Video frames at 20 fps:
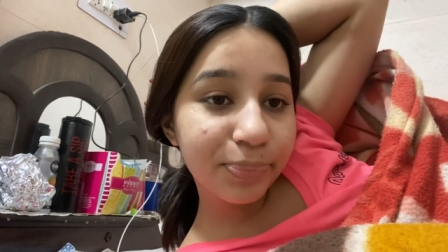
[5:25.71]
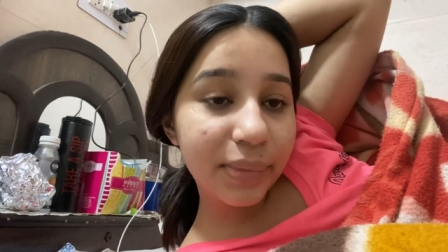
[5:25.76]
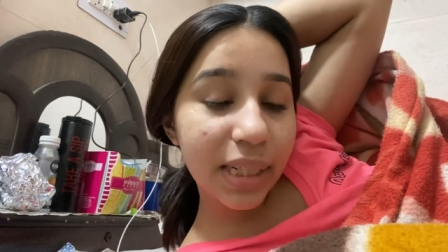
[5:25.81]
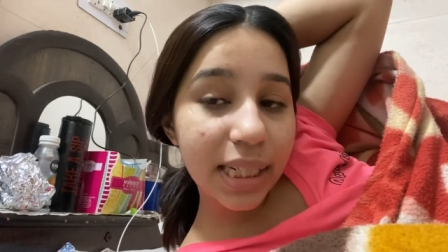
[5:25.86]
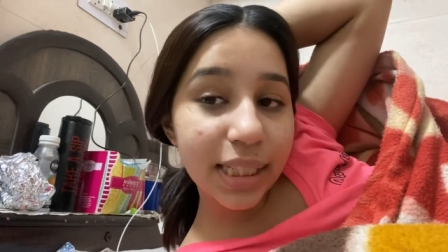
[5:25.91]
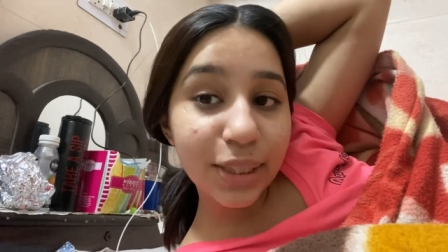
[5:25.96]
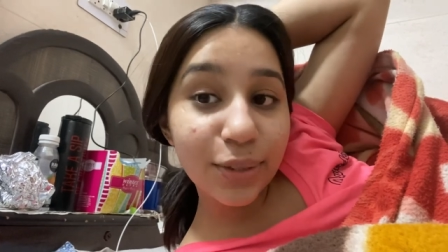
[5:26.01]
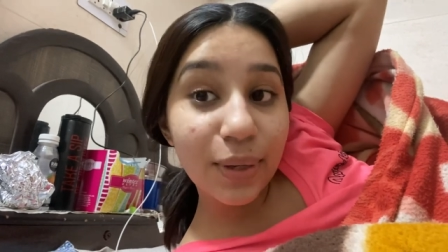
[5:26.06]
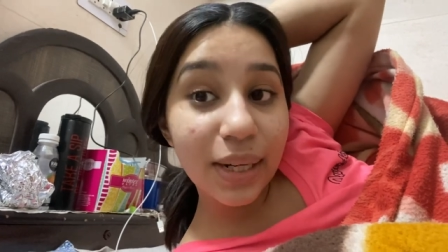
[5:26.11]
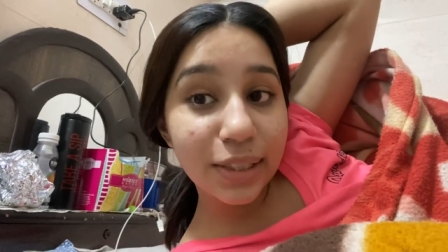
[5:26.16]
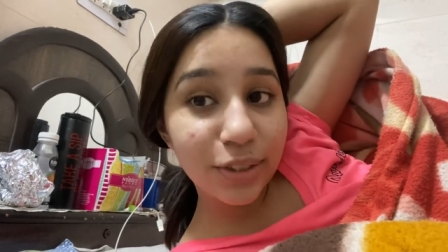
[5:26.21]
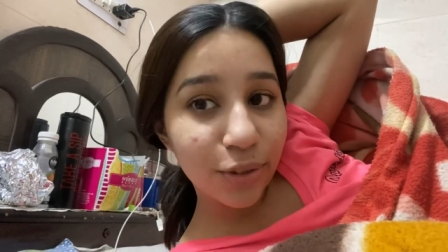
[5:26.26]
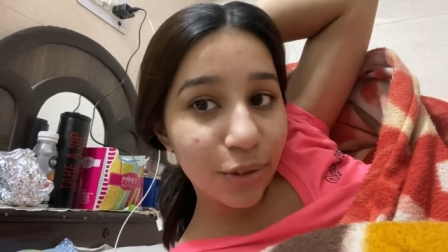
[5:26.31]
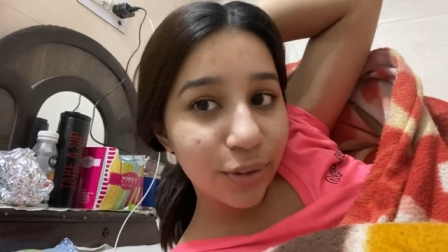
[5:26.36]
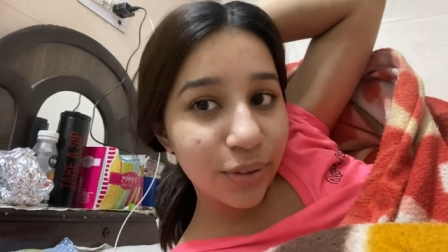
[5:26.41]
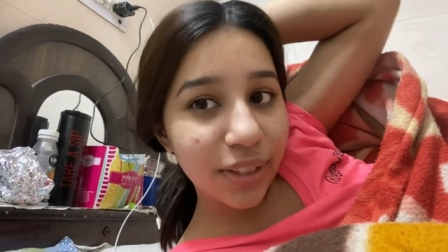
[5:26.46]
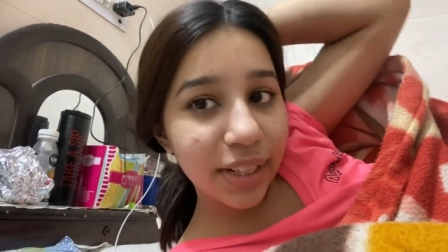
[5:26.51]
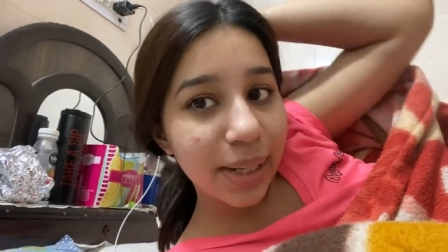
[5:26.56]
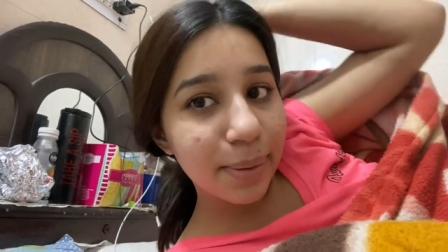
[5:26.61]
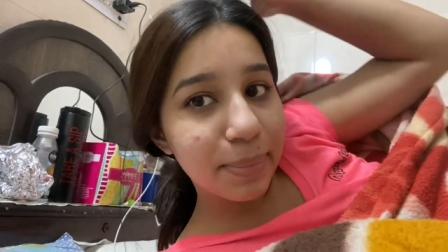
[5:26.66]
इसको आज
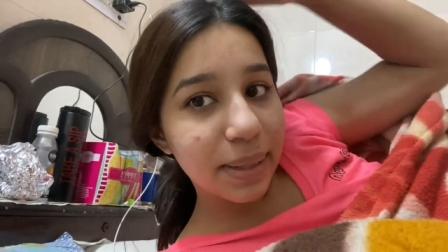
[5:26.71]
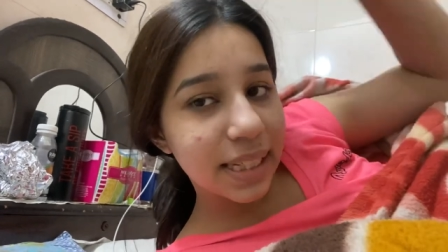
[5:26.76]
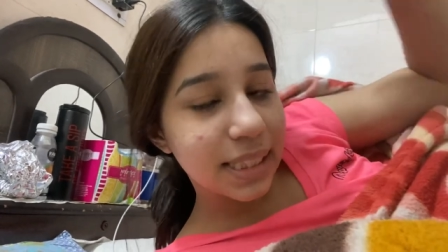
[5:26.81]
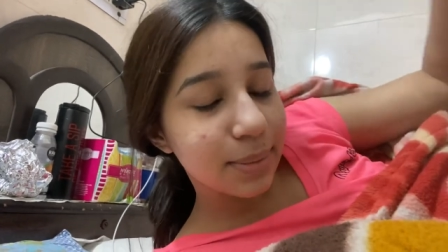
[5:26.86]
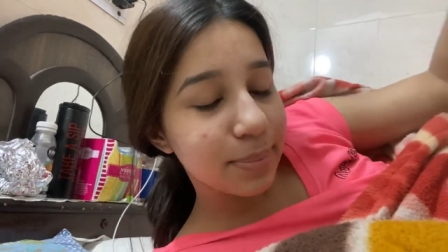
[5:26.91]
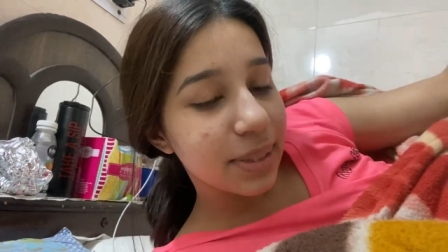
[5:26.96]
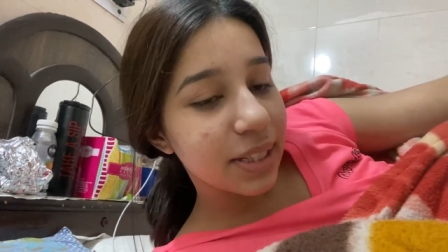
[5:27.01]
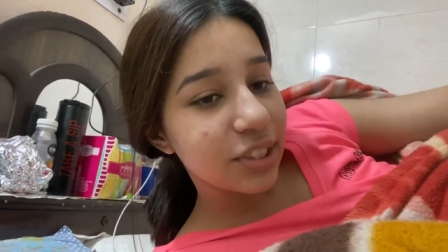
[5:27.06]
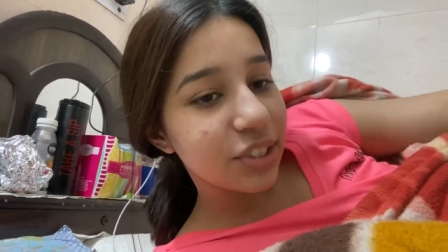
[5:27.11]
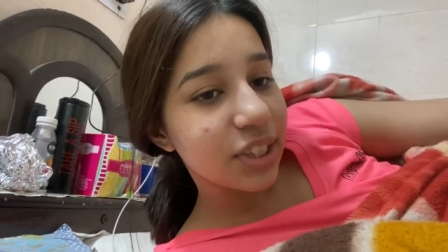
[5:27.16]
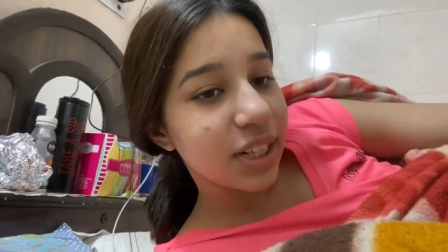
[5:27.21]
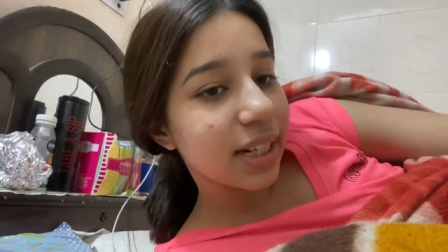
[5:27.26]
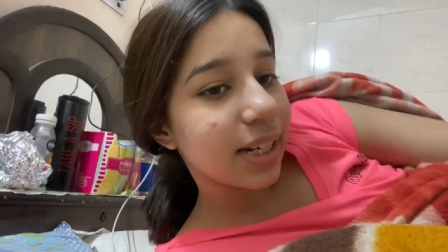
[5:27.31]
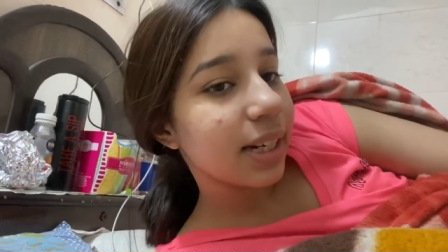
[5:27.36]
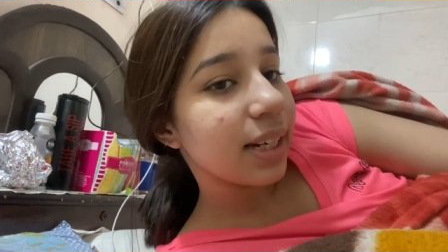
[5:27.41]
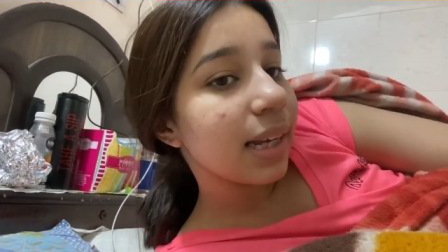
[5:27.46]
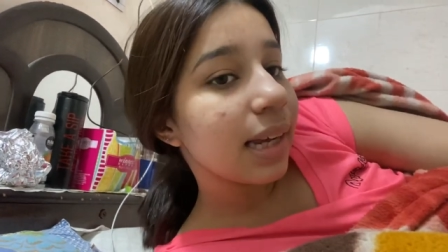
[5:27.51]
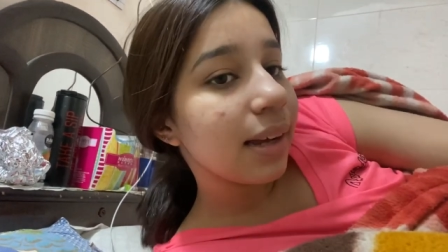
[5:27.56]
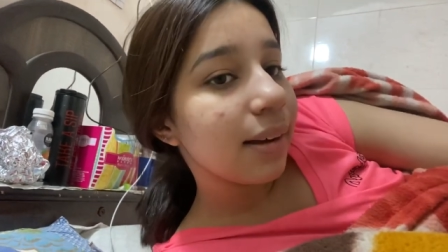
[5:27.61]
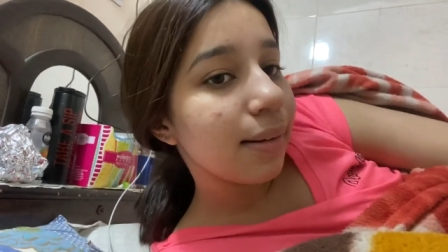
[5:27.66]
डॉक्टर के पास भी ले जाना है
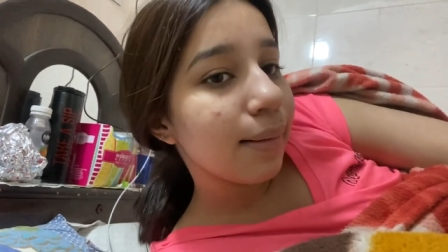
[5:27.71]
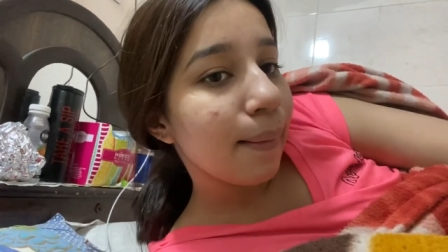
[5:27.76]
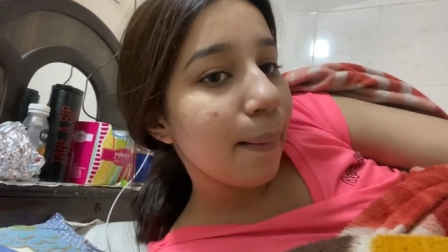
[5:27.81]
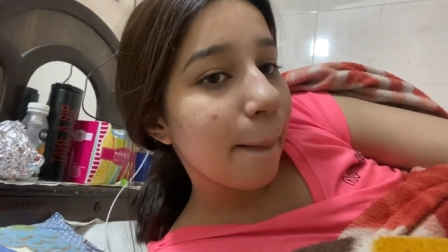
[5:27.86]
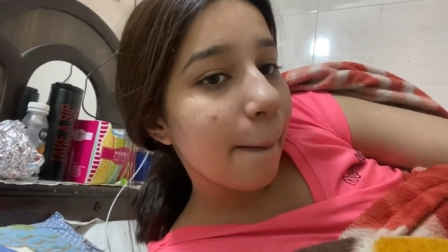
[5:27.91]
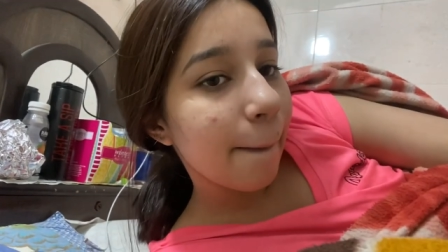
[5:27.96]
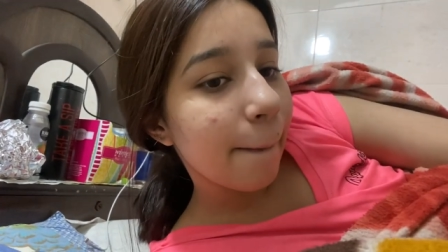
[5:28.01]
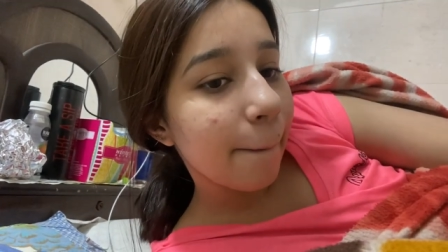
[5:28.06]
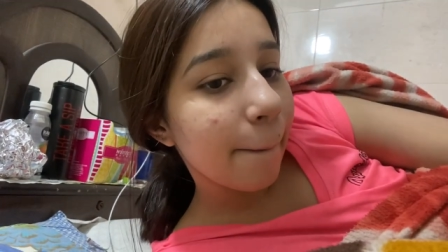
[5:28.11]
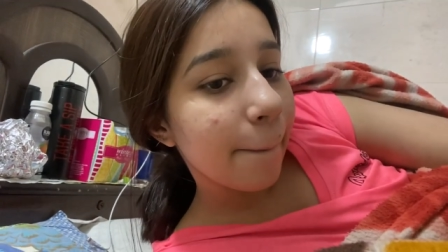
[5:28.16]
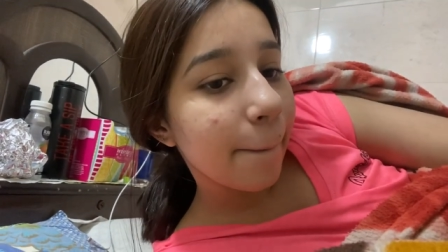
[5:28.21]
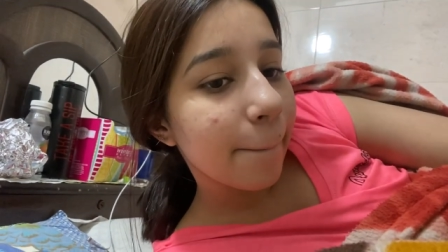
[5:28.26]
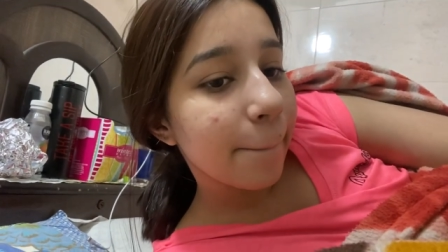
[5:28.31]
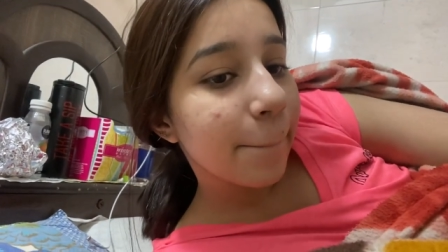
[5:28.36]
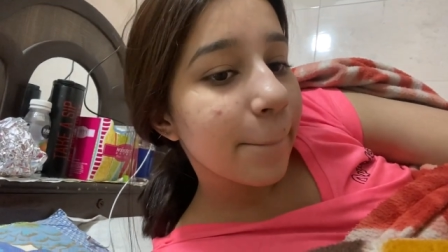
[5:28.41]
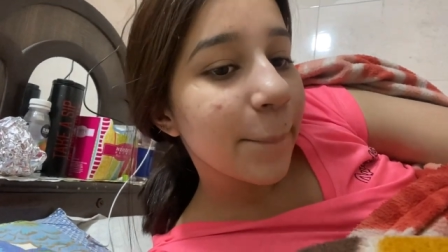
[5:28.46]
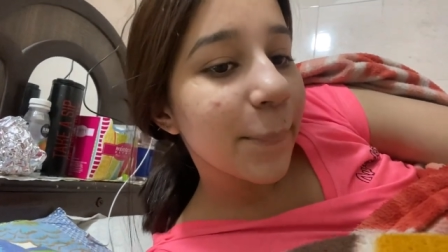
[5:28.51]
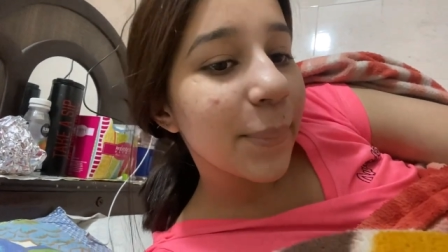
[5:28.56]
आ, um,